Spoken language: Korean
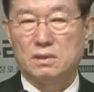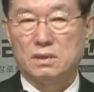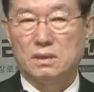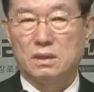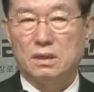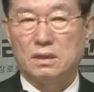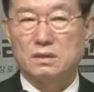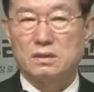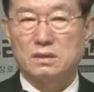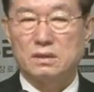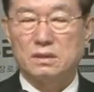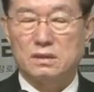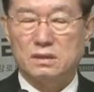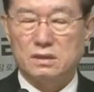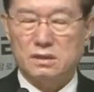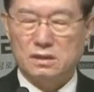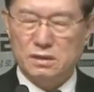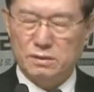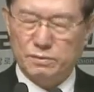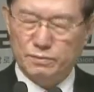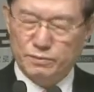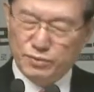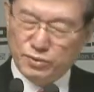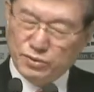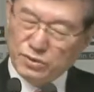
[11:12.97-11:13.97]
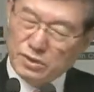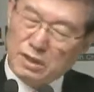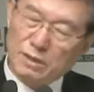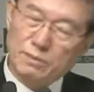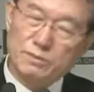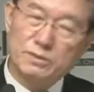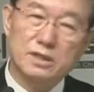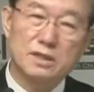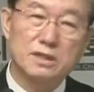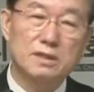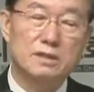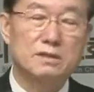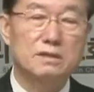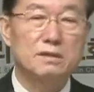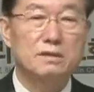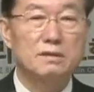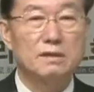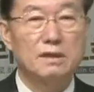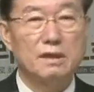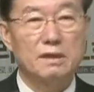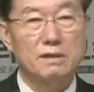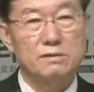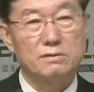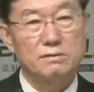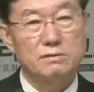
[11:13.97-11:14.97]
아직 깊은 감사를
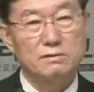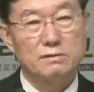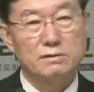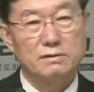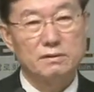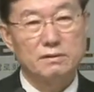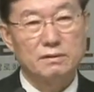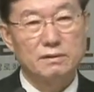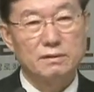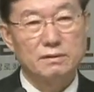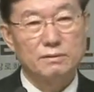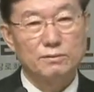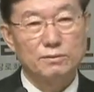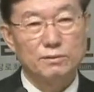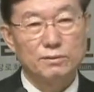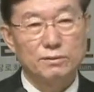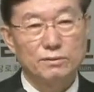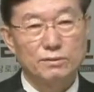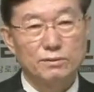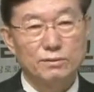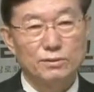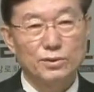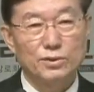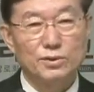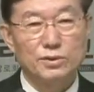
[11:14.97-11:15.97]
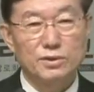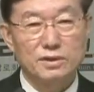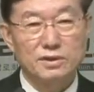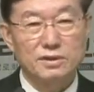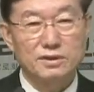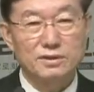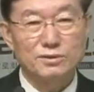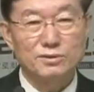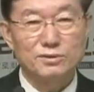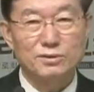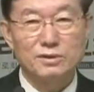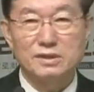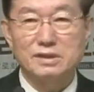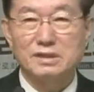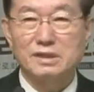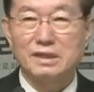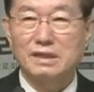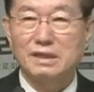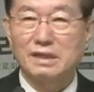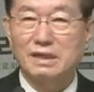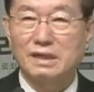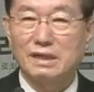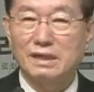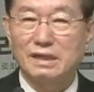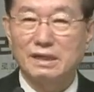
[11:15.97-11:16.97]
드렸나요? 못 드렸을 수도
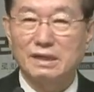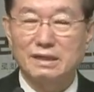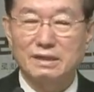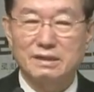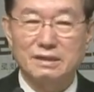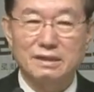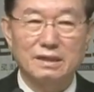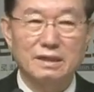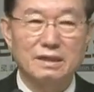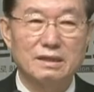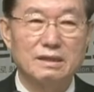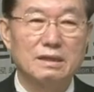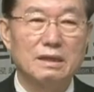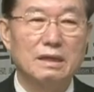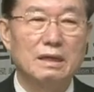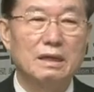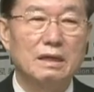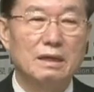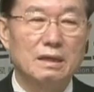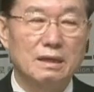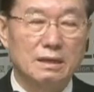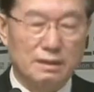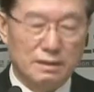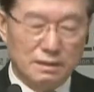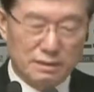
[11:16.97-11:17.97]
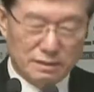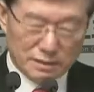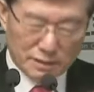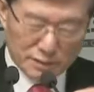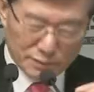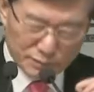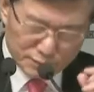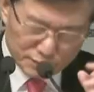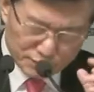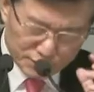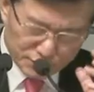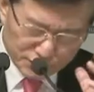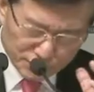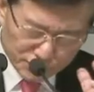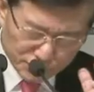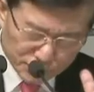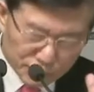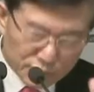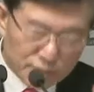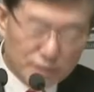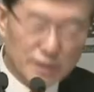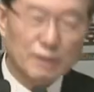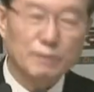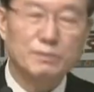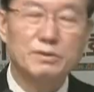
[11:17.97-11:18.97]
있잖아요. 그러니까
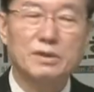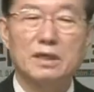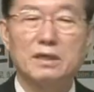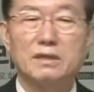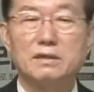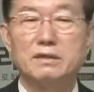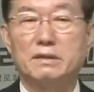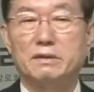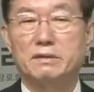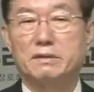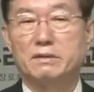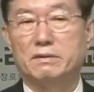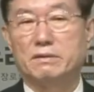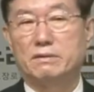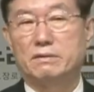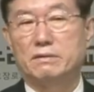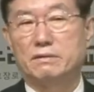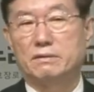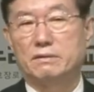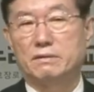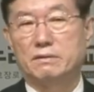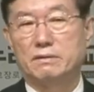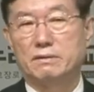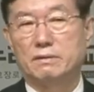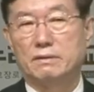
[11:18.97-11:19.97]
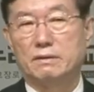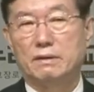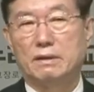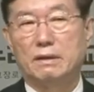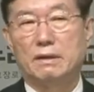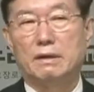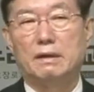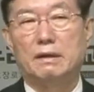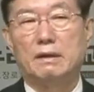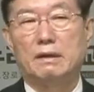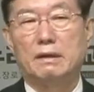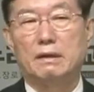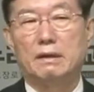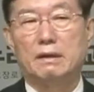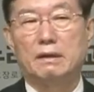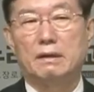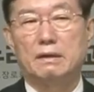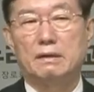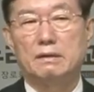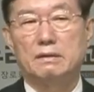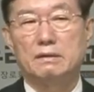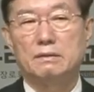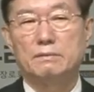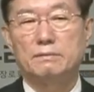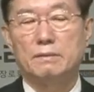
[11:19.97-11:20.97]
깊은 감사를 드려야 돼요.
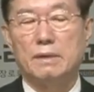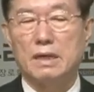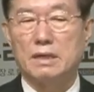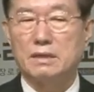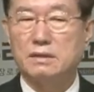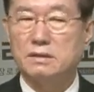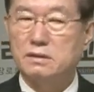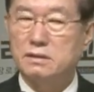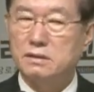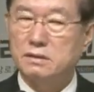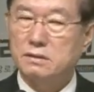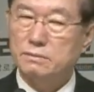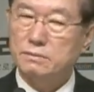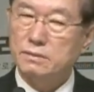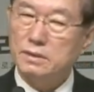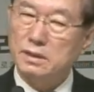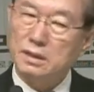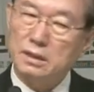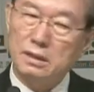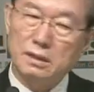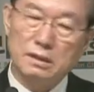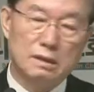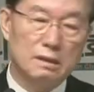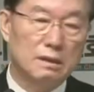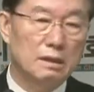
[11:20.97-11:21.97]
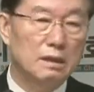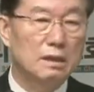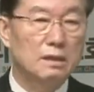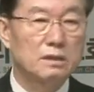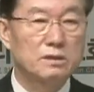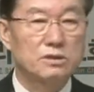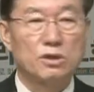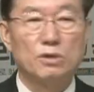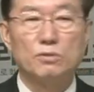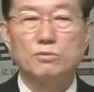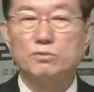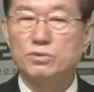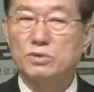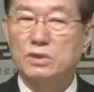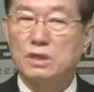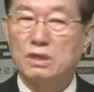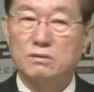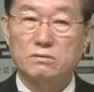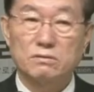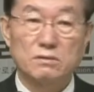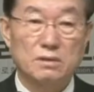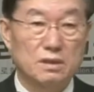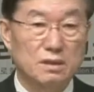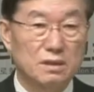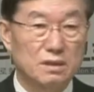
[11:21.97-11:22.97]
아, 이 말씀이
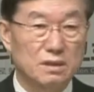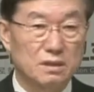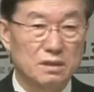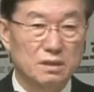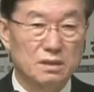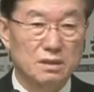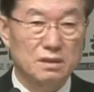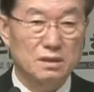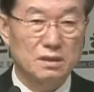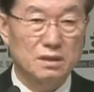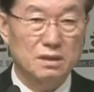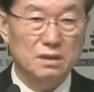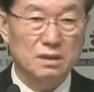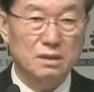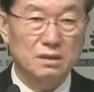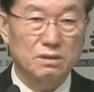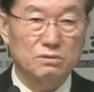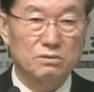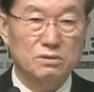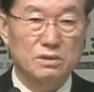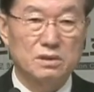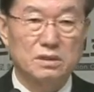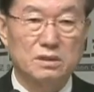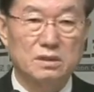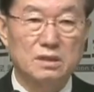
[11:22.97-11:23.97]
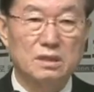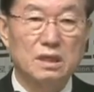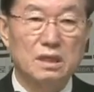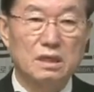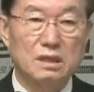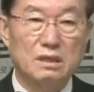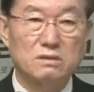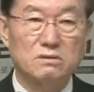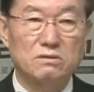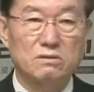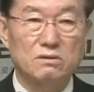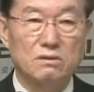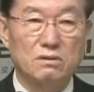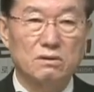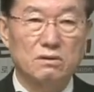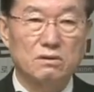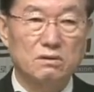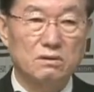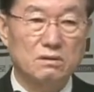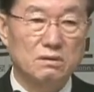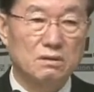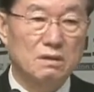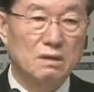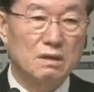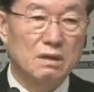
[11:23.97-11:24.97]
전부다구나. 우리
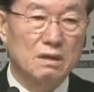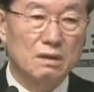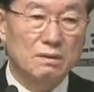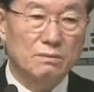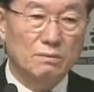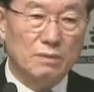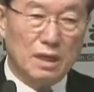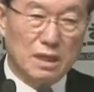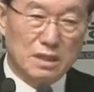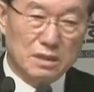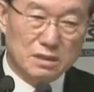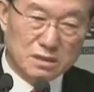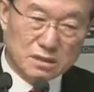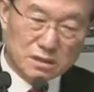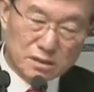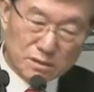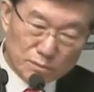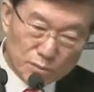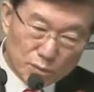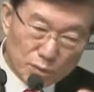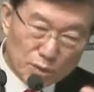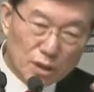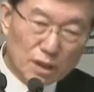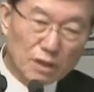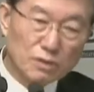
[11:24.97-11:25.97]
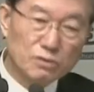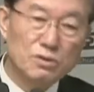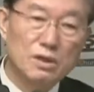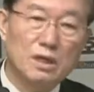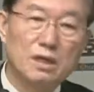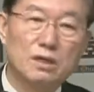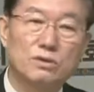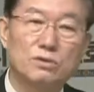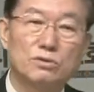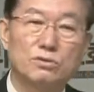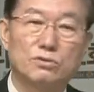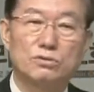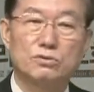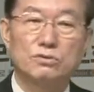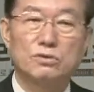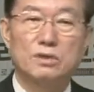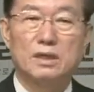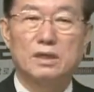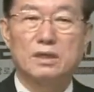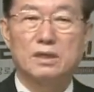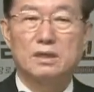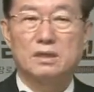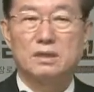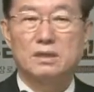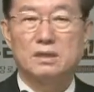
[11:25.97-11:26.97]
신앙에서 말씀보다 귀한 건 없구나.
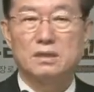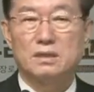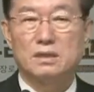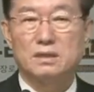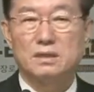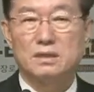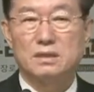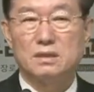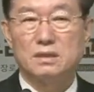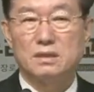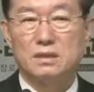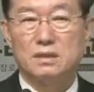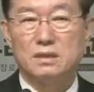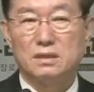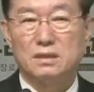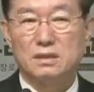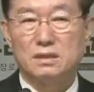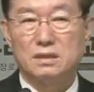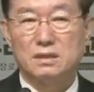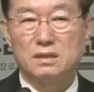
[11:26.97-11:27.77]
어?